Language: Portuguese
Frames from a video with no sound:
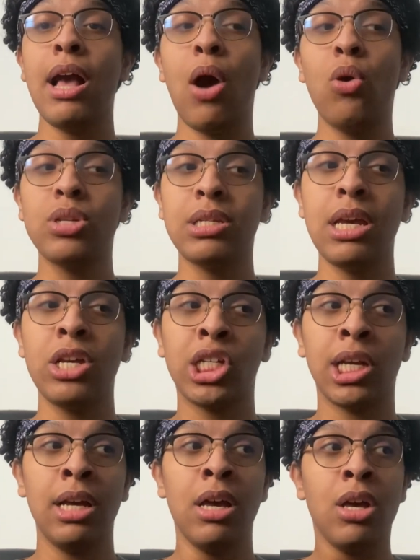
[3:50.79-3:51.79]
Ou
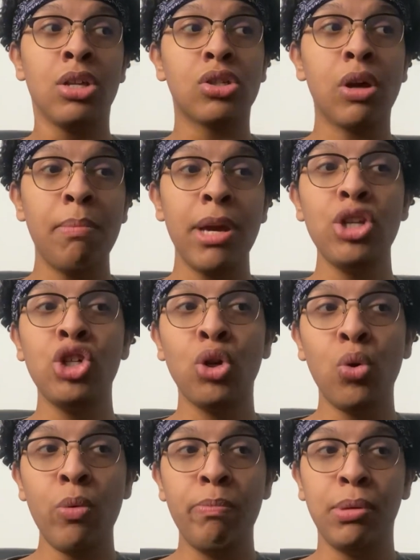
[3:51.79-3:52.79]
seja, somente
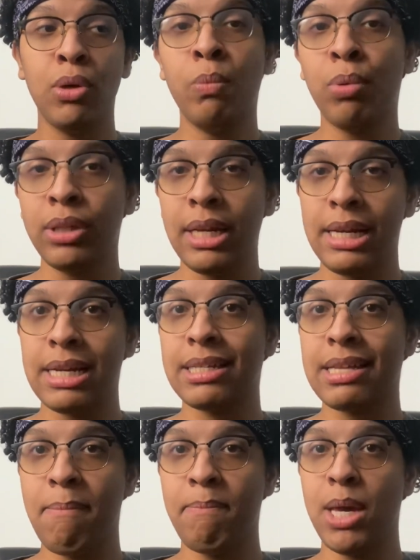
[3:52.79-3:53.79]
o Bill poderia
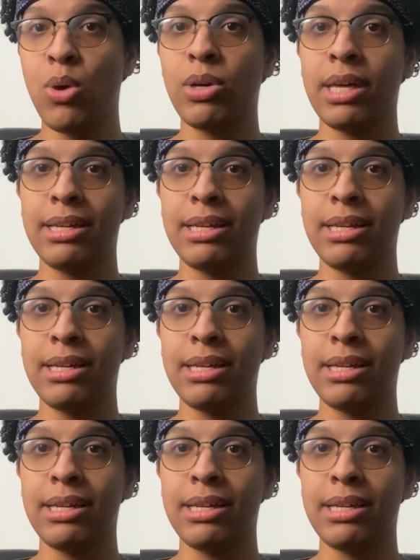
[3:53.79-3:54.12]
saber o que,